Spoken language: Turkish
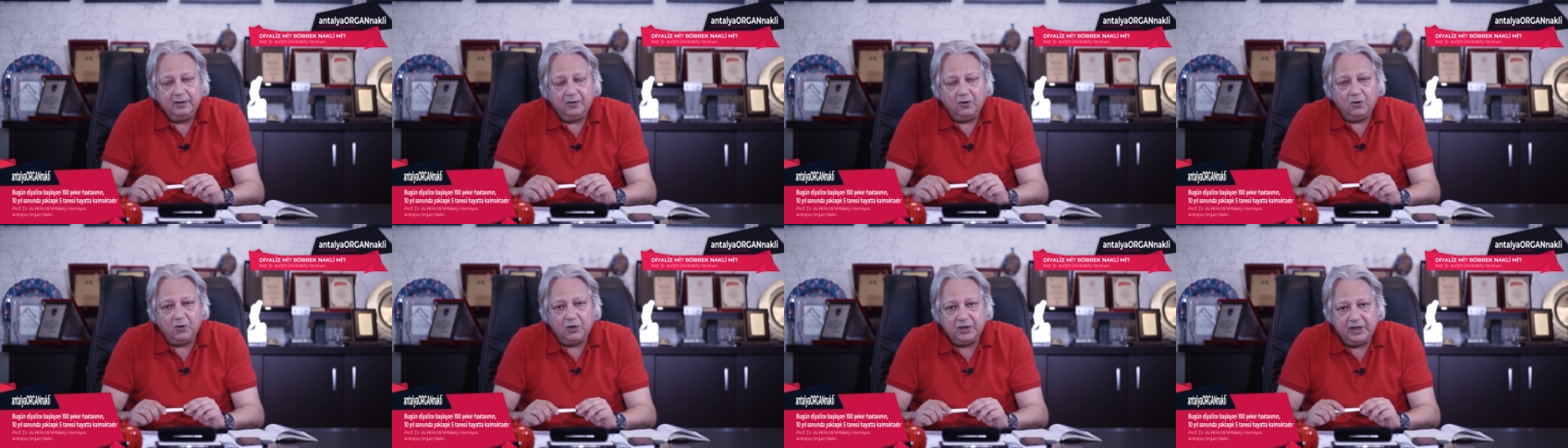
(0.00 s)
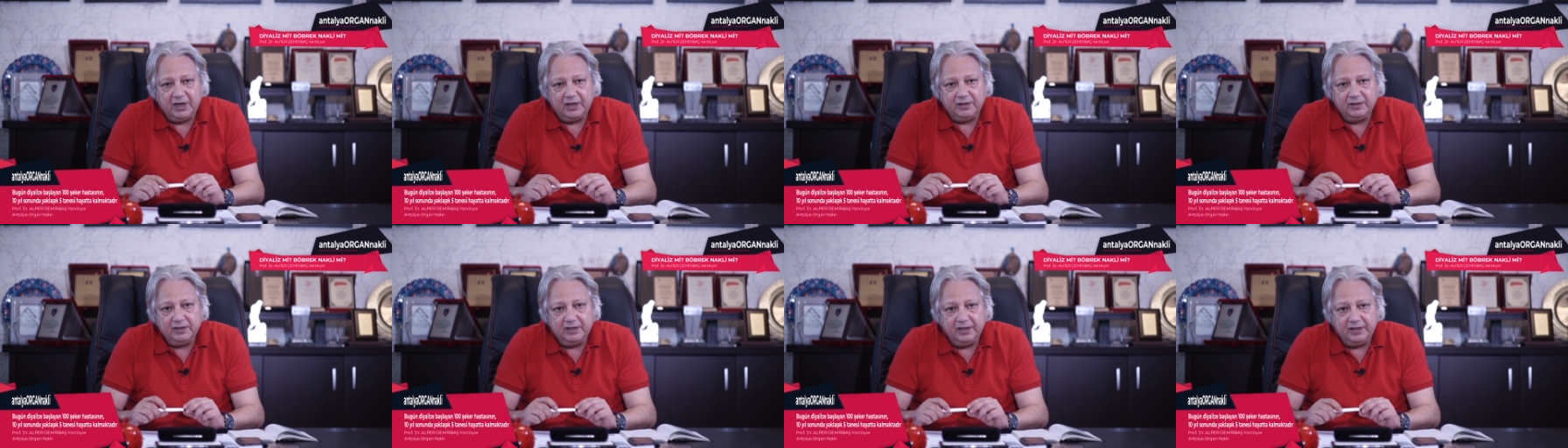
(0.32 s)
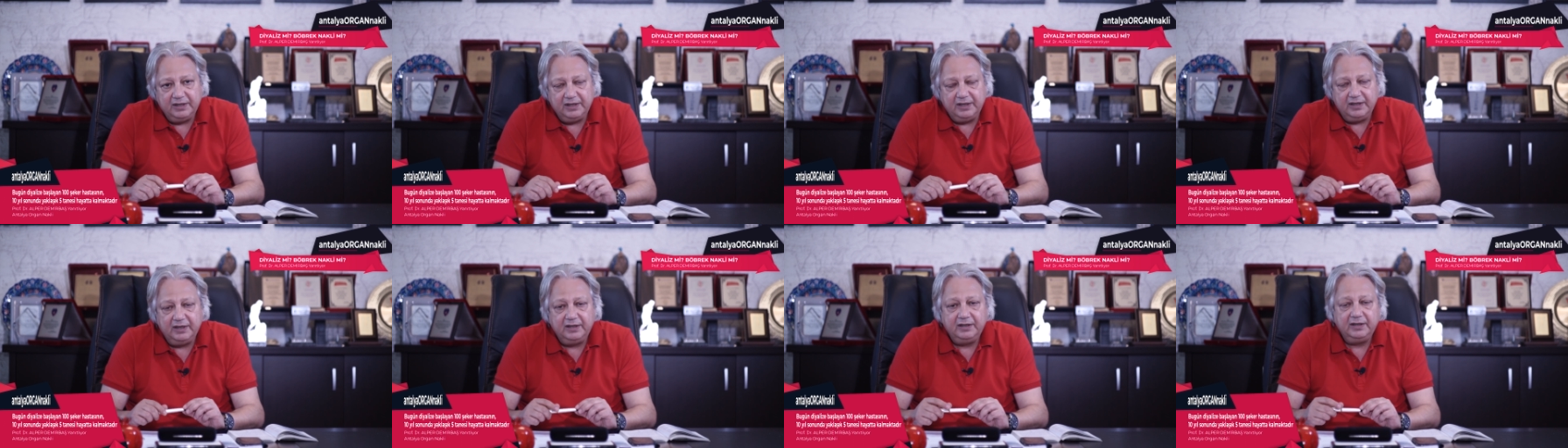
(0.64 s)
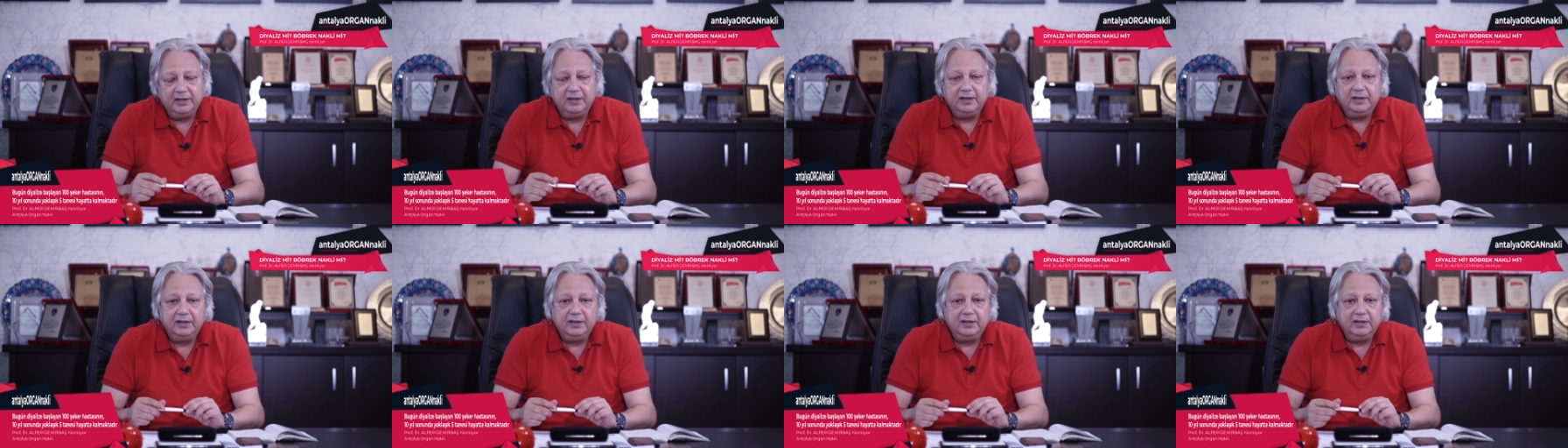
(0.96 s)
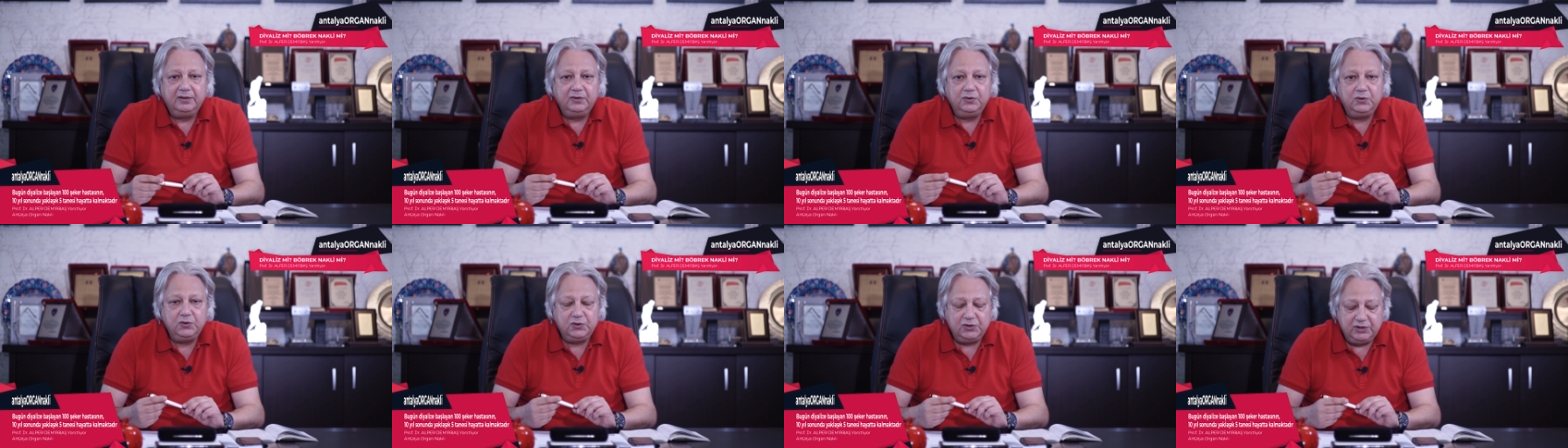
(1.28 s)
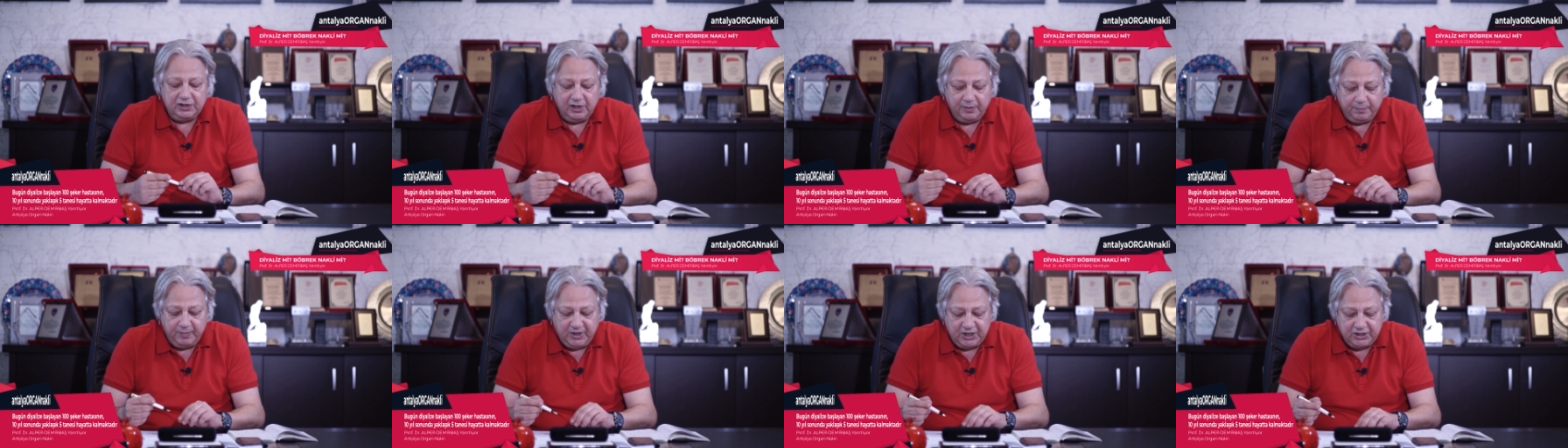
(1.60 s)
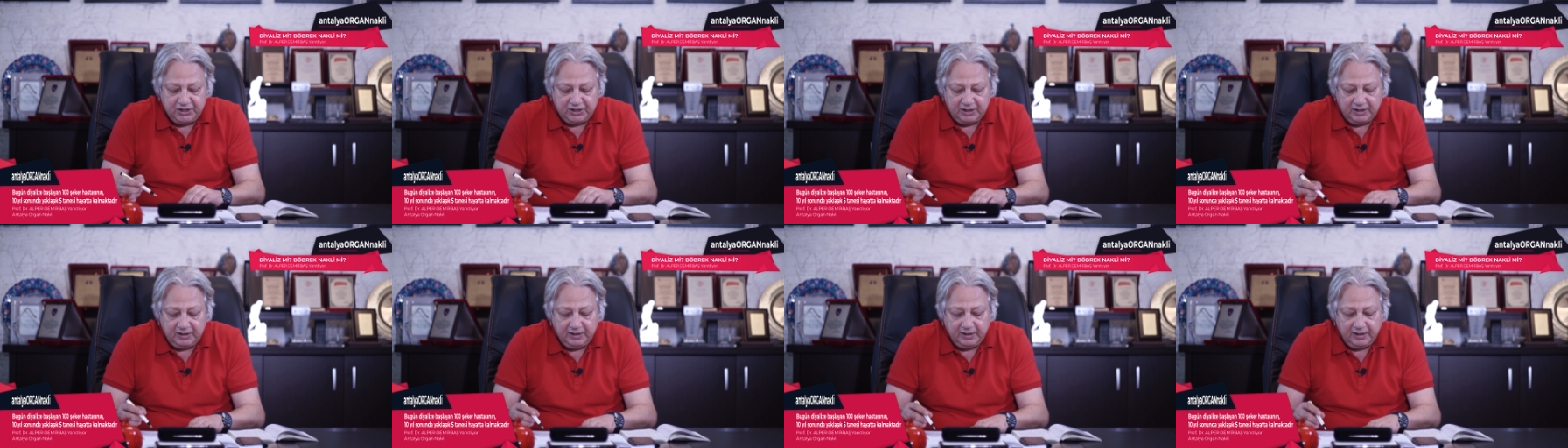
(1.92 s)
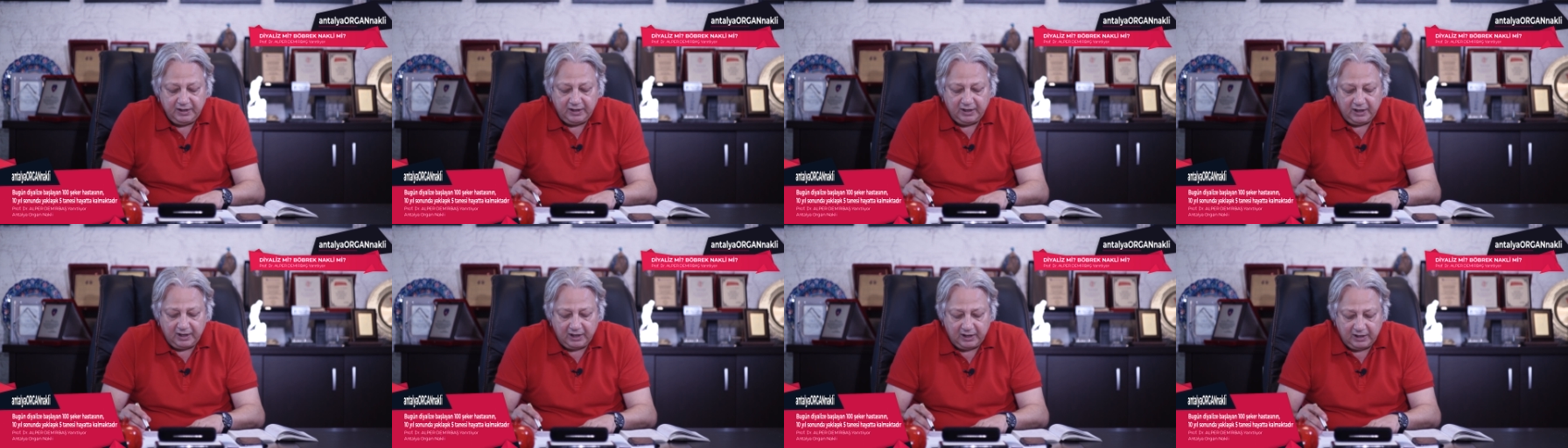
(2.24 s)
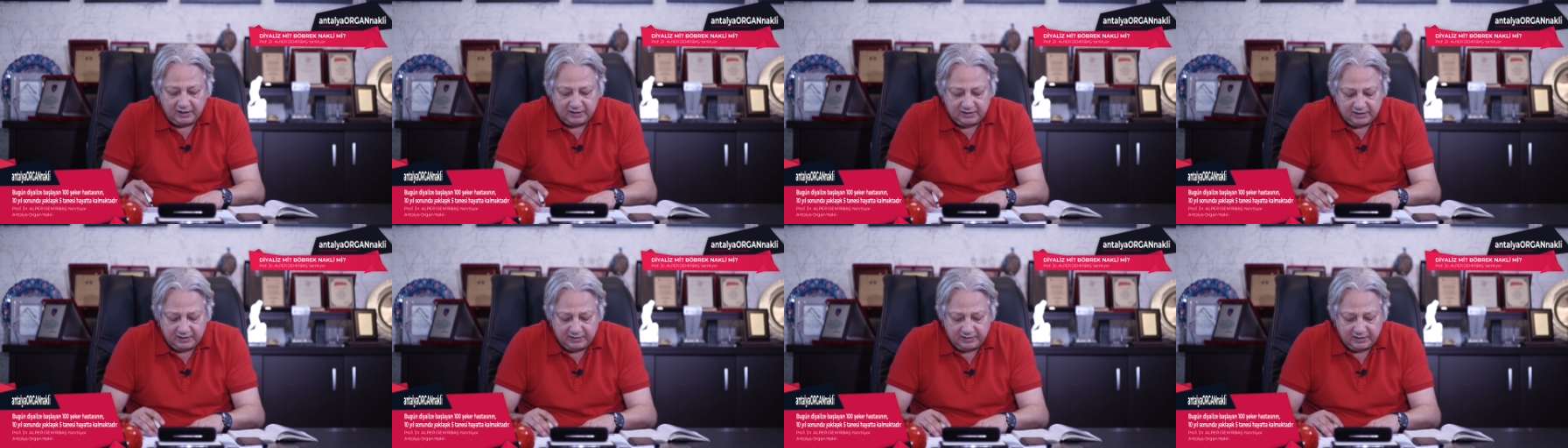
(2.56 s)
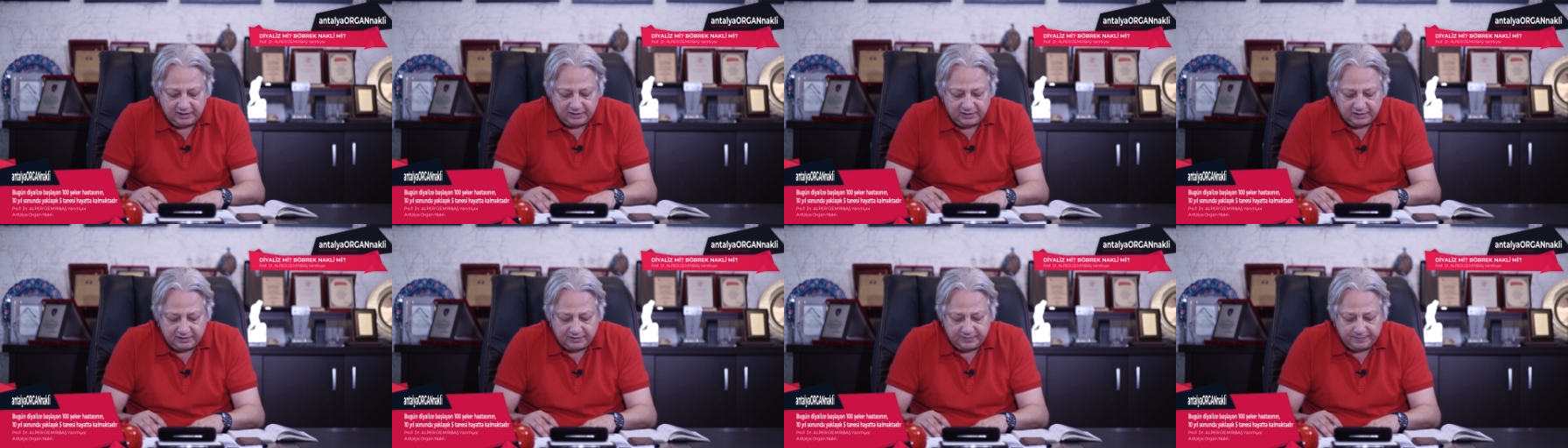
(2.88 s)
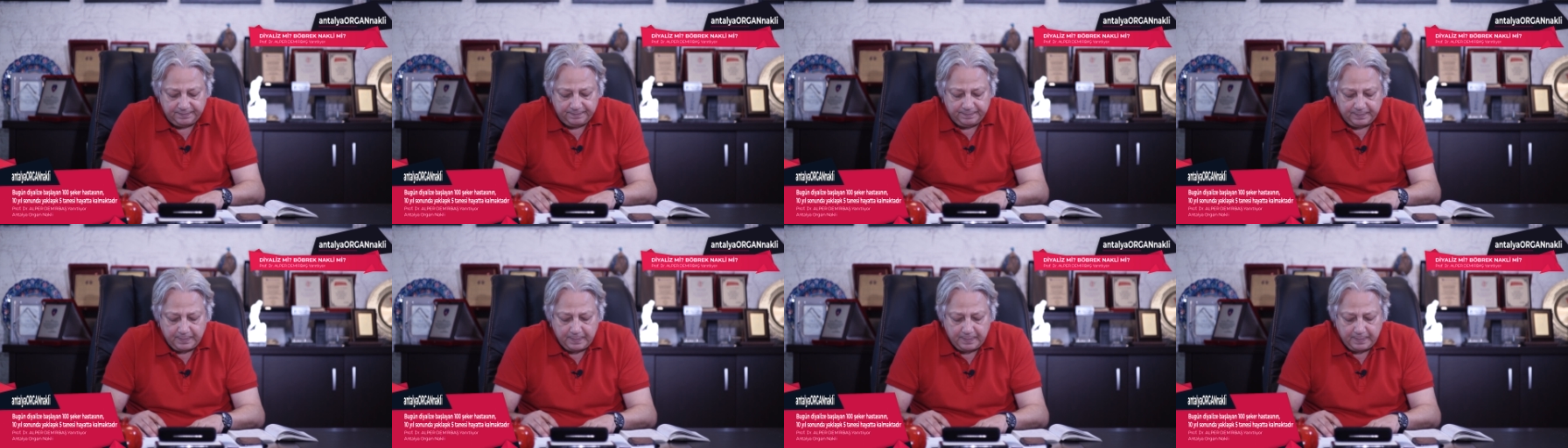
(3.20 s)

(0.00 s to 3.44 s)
oranları %5'in altındadır.